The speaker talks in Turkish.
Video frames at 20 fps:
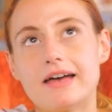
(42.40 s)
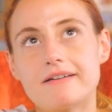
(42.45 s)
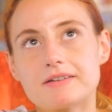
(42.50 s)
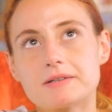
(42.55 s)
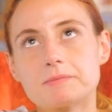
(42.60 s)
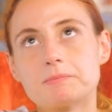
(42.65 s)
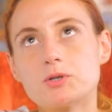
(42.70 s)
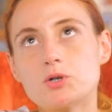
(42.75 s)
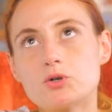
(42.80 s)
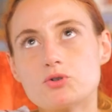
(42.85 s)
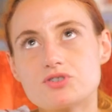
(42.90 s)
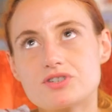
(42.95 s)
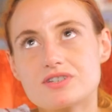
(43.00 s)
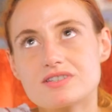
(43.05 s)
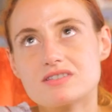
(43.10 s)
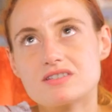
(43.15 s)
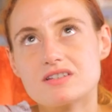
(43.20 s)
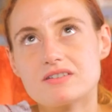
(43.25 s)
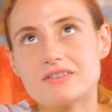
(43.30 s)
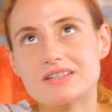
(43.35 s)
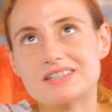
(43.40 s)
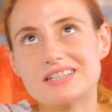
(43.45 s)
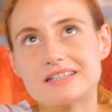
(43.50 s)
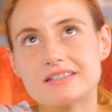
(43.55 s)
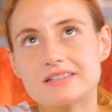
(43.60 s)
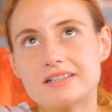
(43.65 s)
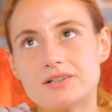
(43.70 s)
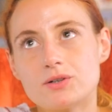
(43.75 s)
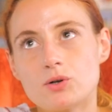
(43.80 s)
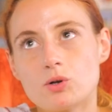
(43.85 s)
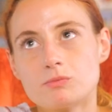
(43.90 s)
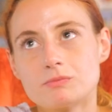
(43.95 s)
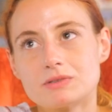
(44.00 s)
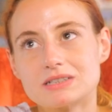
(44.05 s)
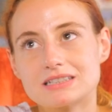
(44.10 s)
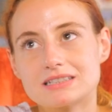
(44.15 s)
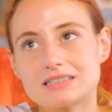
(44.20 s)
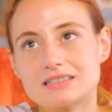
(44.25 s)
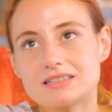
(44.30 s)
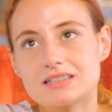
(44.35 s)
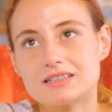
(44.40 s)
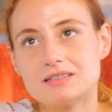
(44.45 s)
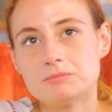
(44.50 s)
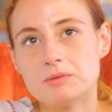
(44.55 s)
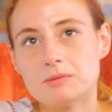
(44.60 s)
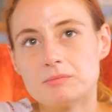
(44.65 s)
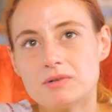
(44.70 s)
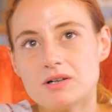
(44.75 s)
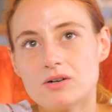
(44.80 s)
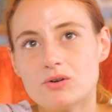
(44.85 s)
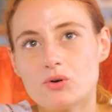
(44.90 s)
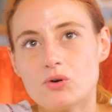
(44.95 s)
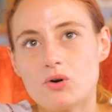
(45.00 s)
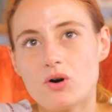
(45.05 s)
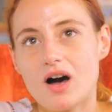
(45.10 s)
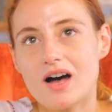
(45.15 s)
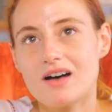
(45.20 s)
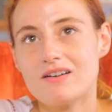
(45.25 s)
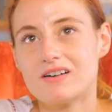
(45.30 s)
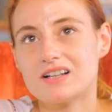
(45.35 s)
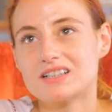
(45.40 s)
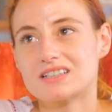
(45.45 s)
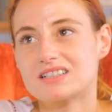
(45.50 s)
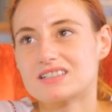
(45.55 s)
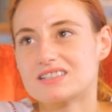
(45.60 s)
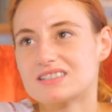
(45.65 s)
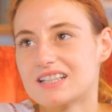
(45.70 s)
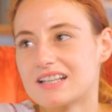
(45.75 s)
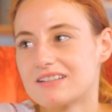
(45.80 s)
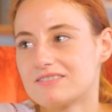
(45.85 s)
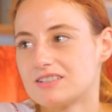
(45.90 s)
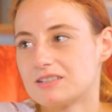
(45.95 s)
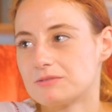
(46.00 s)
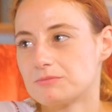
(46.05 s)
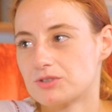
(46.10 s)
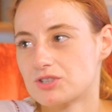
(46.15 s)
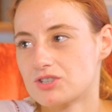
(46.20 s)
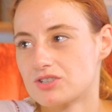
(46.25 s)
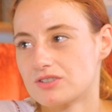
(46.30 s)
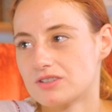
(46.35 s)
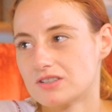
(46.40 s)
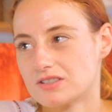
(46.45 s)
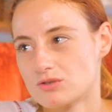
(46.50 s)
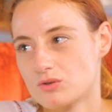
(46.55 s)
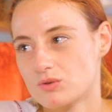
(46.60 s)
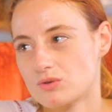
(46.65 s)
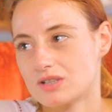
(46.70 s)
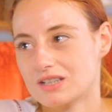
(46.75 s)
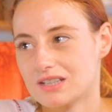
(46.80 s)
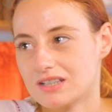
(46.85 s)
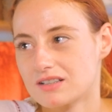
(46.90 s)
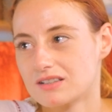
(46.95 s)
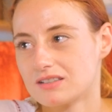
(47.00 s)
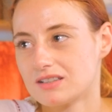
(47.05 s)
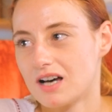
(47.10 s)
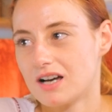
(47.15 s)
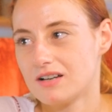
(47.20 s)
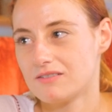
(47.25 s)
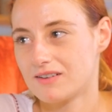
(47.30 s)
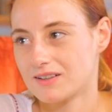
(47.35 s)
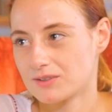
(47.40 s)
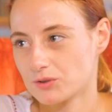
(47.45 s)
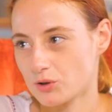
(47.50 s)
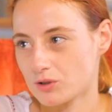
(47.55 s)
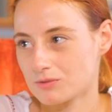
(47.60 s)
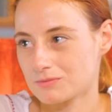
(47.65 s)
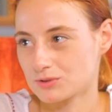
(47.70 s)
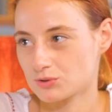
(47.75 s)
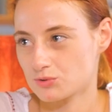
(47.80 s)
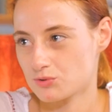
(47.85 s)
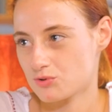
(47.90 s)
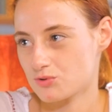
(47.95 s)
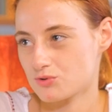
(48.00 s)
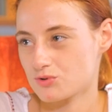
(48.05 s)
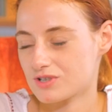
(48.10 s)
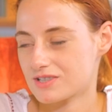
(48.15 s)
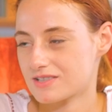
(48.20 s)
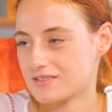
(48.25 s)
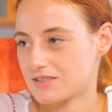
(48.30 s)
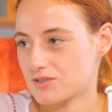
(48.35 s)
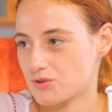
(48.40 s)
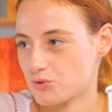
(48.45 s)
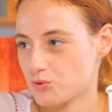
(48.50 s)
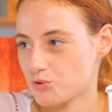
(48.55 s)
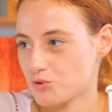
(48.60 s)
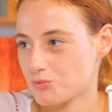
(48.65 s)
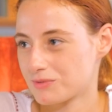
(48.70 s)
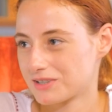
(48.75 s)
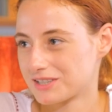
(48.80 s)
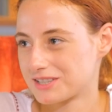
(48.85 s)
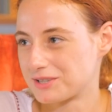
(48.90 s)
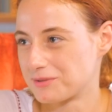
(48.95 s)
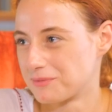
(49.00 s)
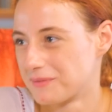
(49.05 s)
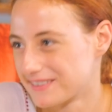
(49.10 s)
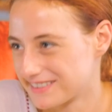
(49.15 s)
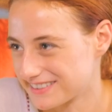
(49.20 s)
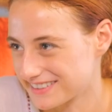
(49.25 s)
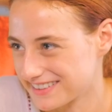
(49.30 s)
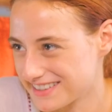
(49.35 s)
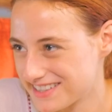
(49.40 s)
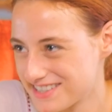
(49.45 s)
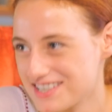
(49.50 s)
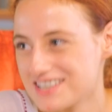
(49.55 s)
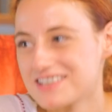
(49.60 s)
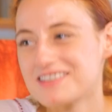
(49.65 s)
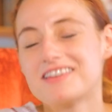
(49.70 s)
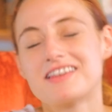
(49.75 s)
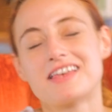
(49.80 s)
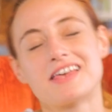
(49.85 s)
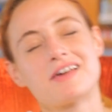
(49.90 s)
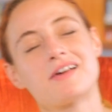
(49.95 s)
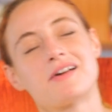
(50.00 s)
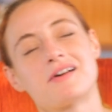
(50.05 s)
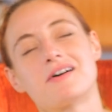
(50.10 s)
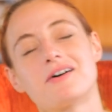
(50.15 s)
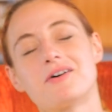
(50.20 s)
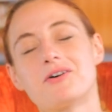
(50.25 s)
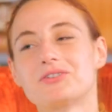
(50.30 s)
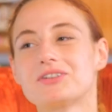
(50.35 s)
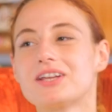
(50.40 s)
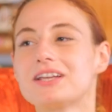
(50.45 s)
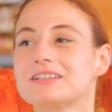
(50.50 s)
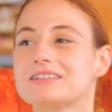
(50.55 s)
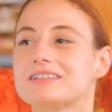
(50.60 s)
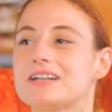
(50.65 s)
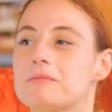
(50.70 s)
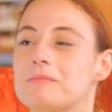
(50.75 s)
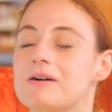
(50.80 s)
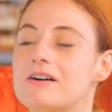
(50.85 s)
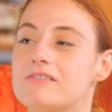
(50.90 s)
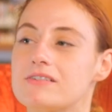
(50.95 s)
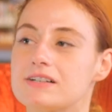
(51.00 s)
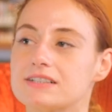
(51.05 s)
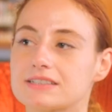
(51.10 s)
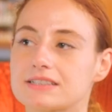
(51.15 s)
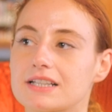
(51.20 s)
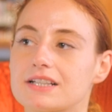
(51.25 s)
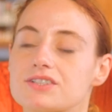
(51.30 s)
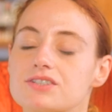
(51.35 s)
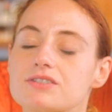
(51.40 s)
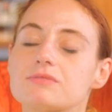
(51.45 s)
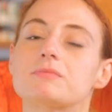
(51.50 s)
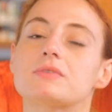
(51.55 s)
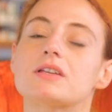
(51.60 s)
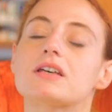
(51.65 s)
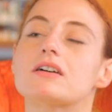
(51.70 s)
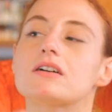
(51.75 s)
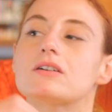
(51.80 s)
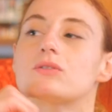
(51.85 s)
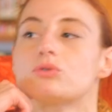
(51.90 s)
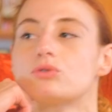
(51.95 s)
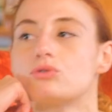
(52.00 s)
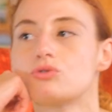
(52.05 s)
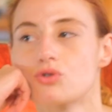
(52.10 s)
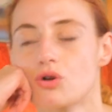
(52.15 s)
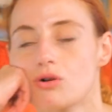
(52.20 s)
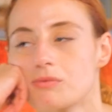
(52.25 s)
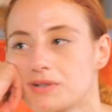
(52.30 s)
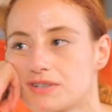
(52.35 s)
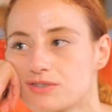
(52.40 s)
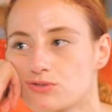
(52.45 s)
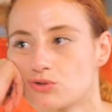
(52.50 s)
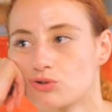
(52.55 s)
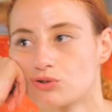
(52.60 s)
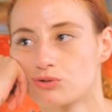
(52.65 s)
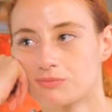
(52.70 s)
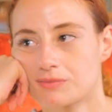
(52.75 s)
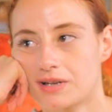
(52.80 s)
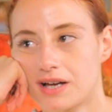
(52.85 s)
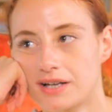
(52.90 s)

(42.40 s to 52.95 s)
Evet bir öncesinde veteriner olmak istedim ama o hayvanları sevdiğim için de sonra yaralı hayvan görme düşüncesi hiç hoşuma gitmediği için ondan hemen vazgeçtim de oyuncu olmak istiyordum